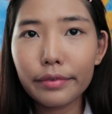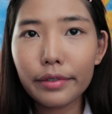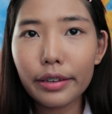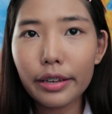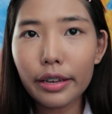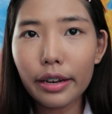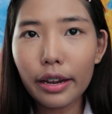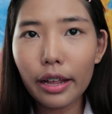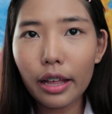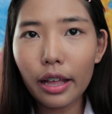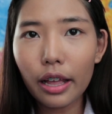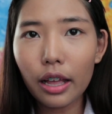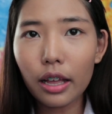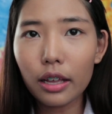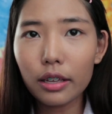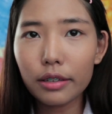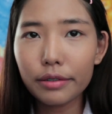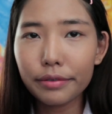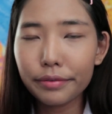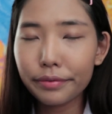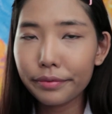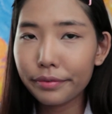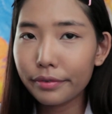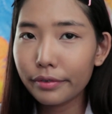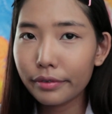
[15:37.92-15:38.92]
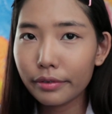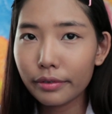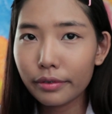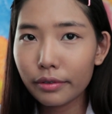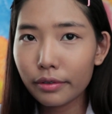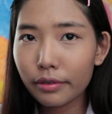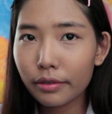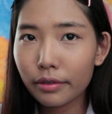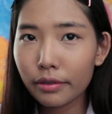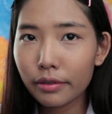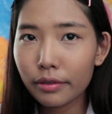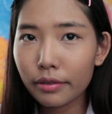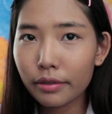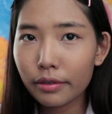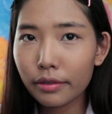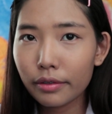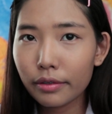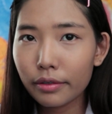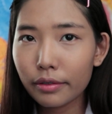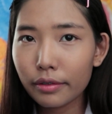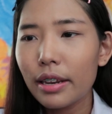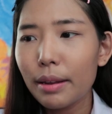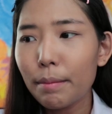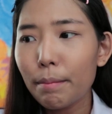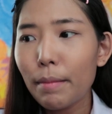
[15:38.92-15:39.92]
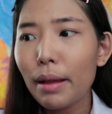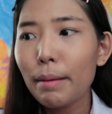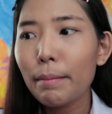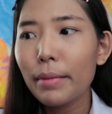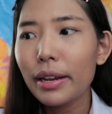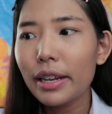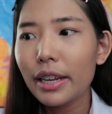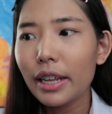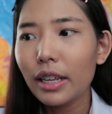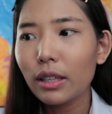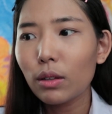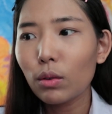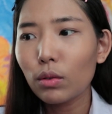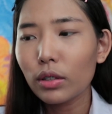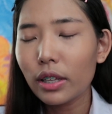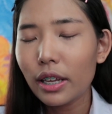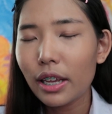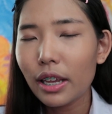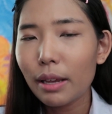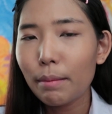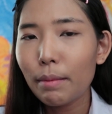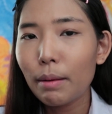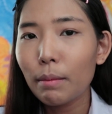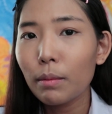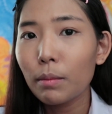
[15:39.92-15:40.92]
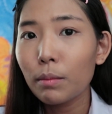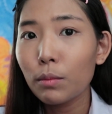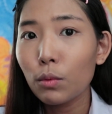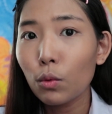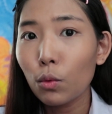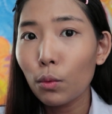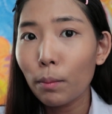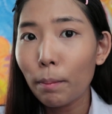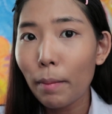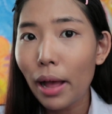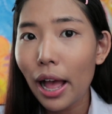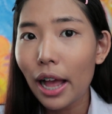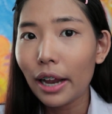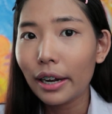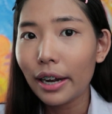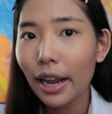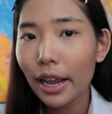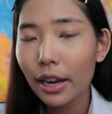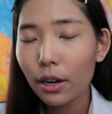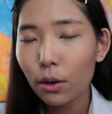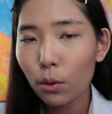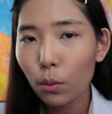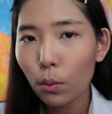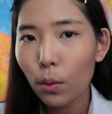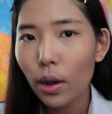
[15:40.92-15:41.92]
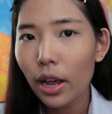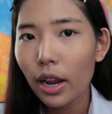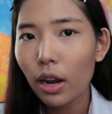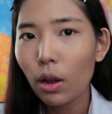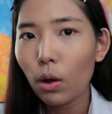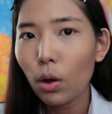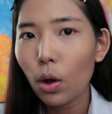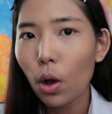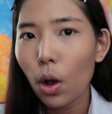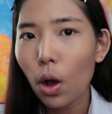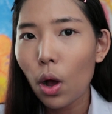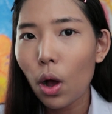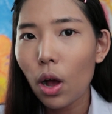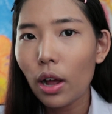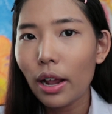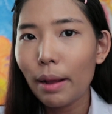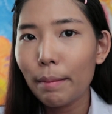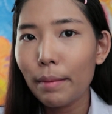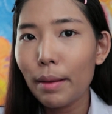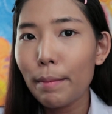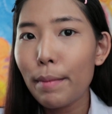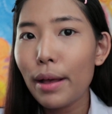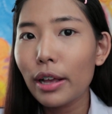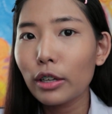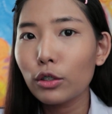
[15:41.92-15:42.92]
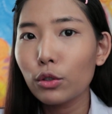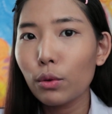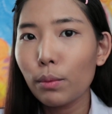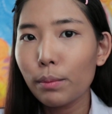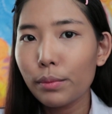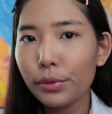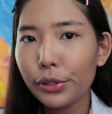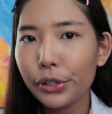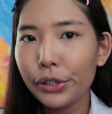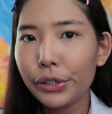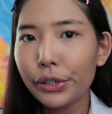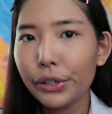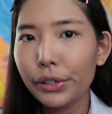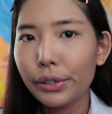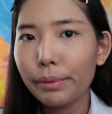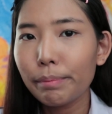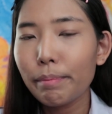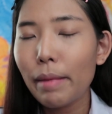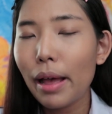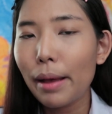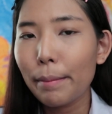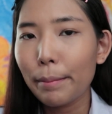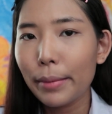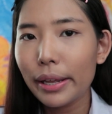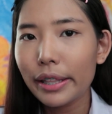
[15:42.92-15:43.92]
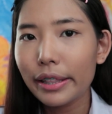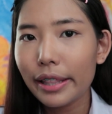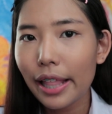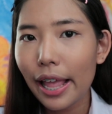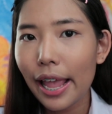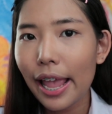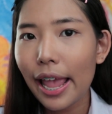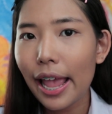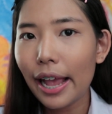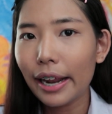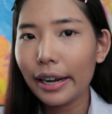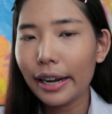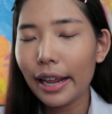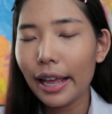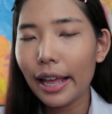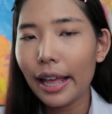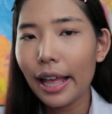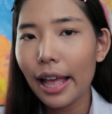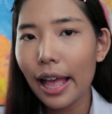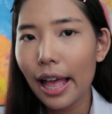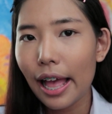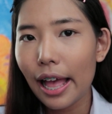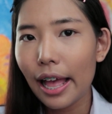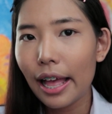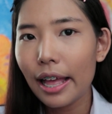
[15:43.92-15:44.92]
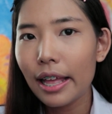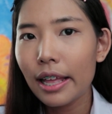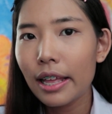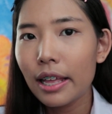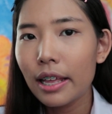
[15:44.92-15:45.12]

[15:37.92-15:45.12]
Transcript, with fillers: นี่นะคะลิปมันดีตรงที่มันบำรุงปากได้ด้วยแล้วก็ทำให้ปากชุ่มชื้นปากไม่แตกนะคะ